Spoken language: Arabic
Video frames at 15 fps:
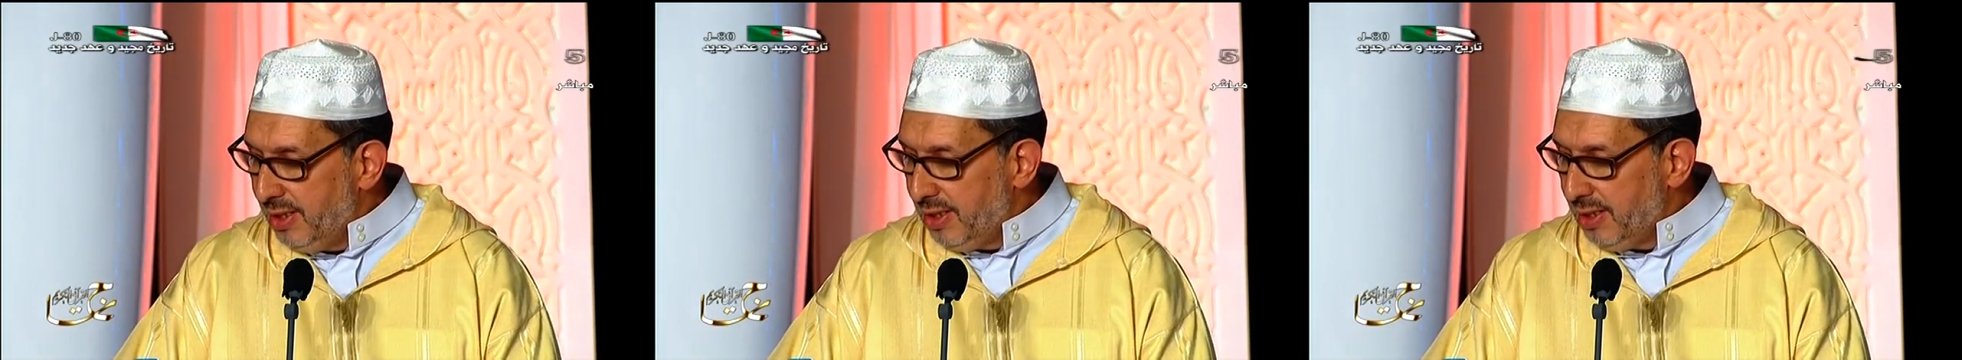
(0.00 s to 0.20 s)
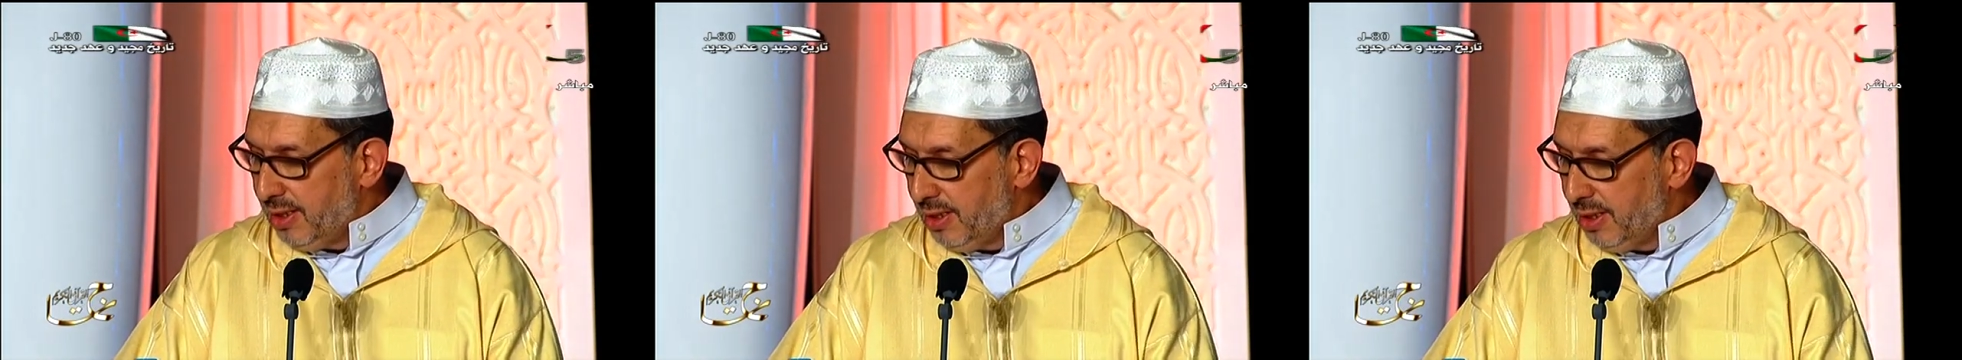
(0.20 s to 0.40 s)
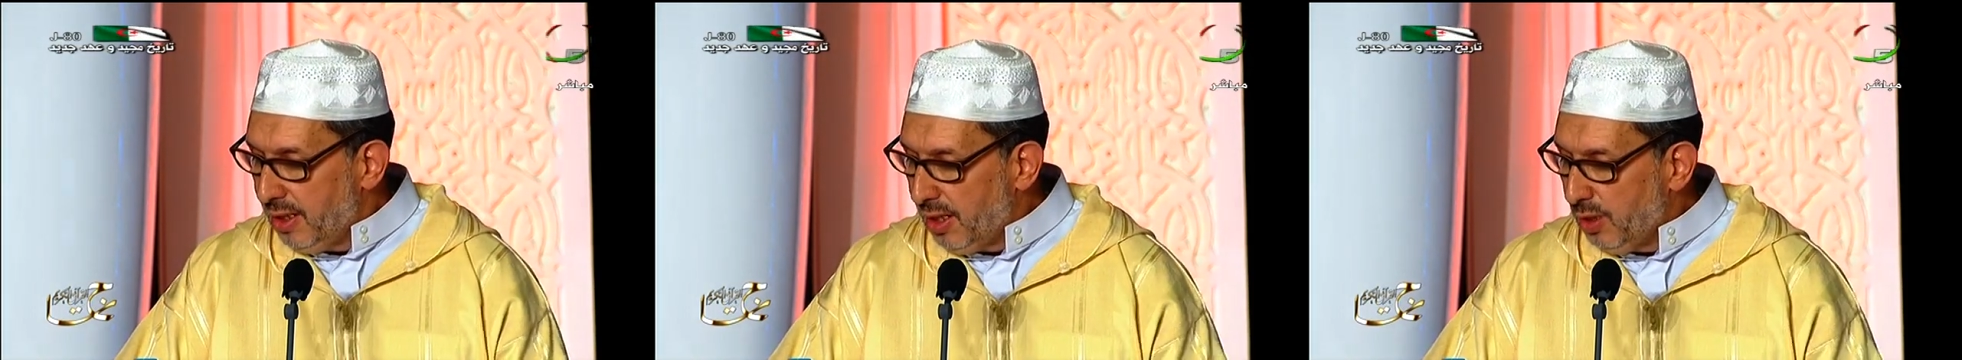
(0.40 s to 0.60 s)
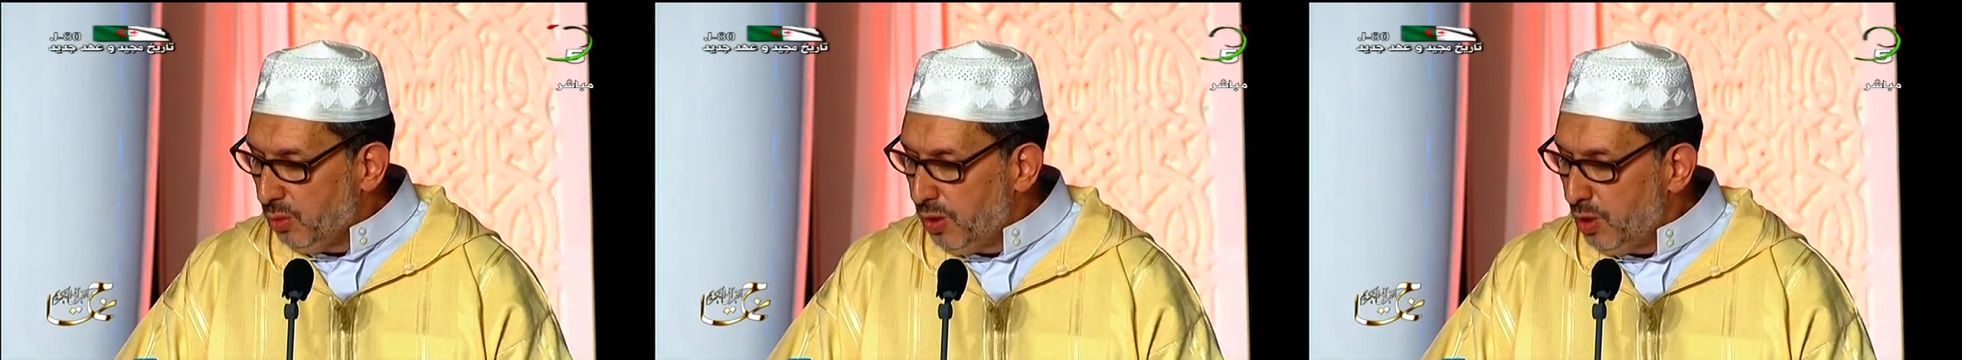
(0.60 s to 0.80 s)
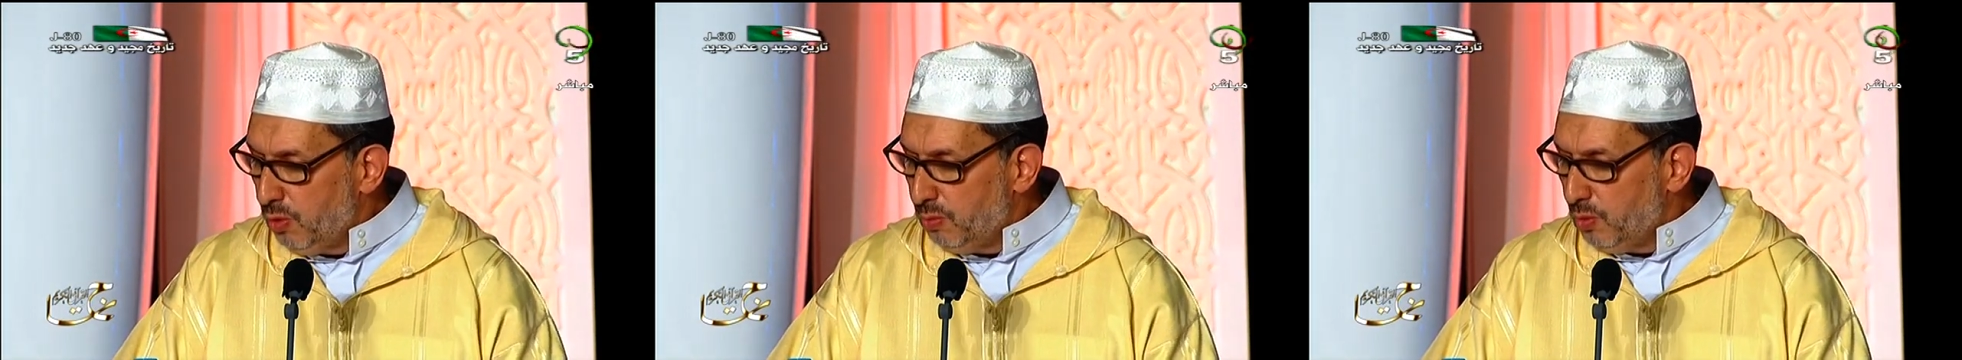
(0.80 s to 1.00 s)
آه،
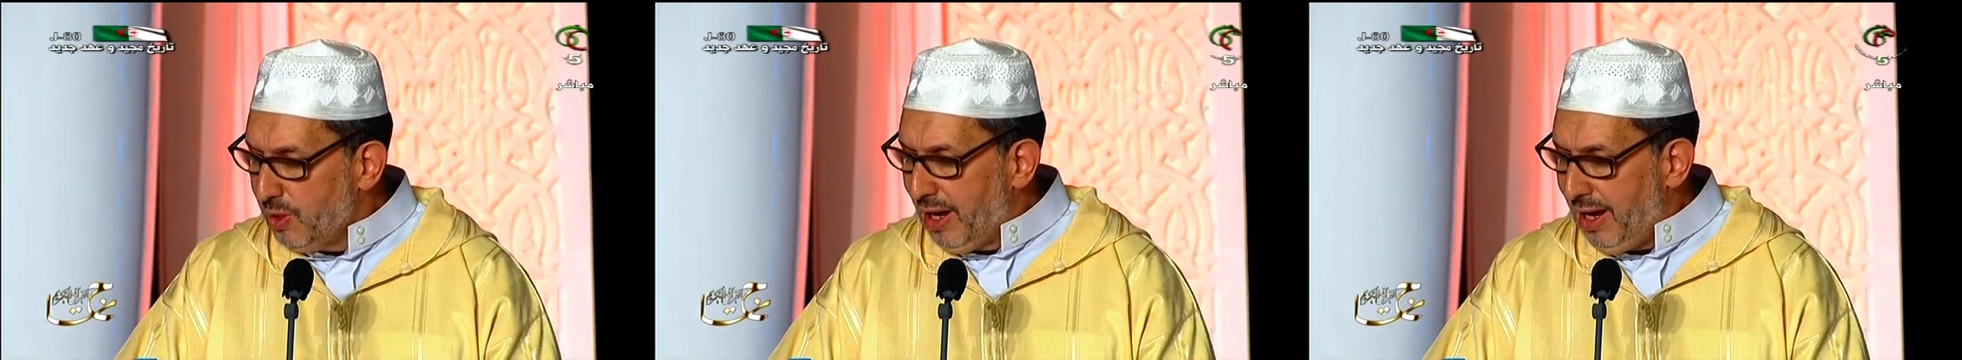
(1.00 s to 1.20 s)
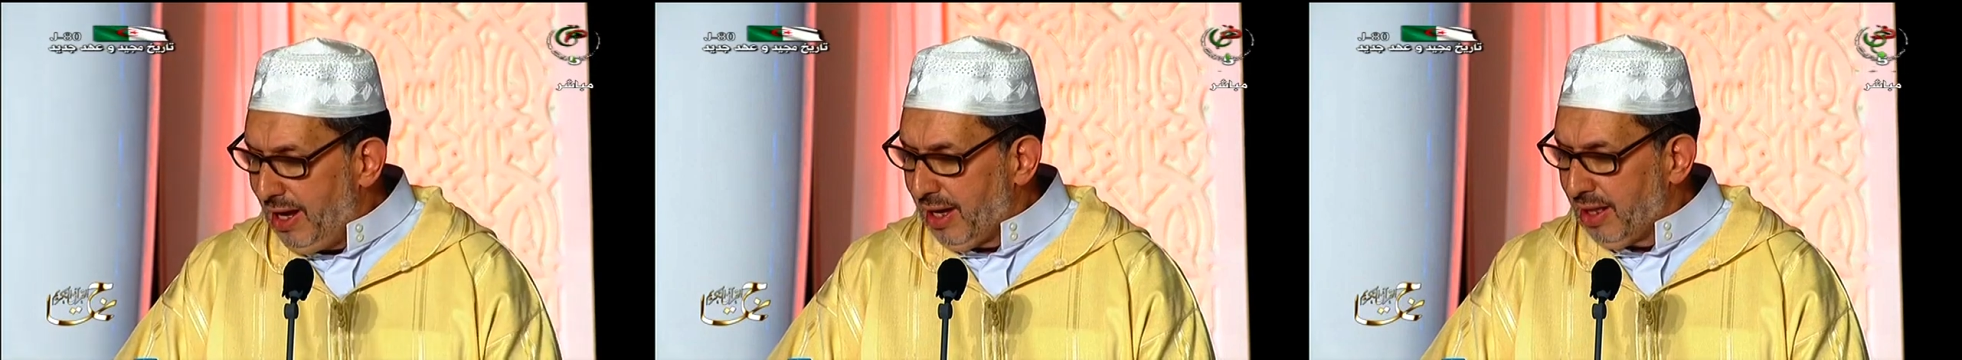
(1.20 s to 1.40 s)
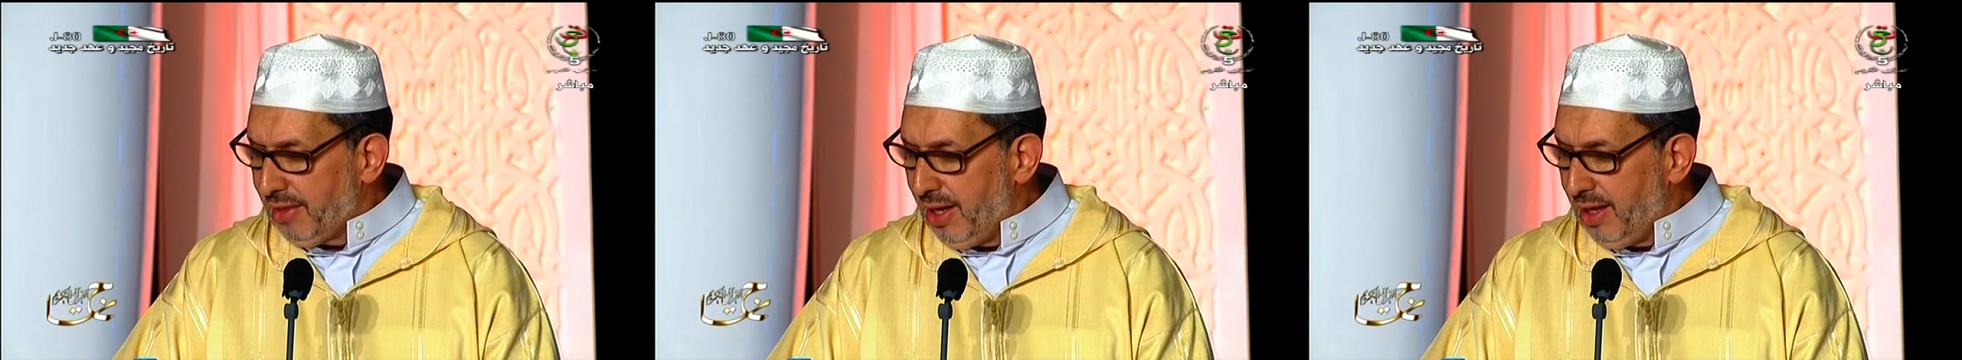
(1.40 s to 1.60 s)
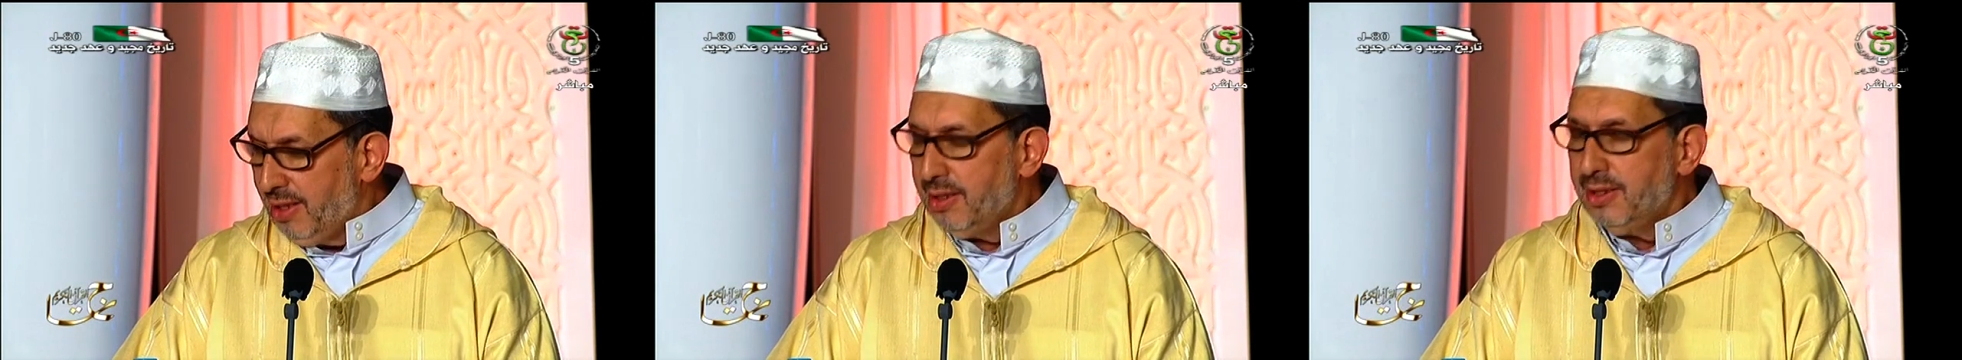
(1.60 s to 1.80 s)
أول ملاحظة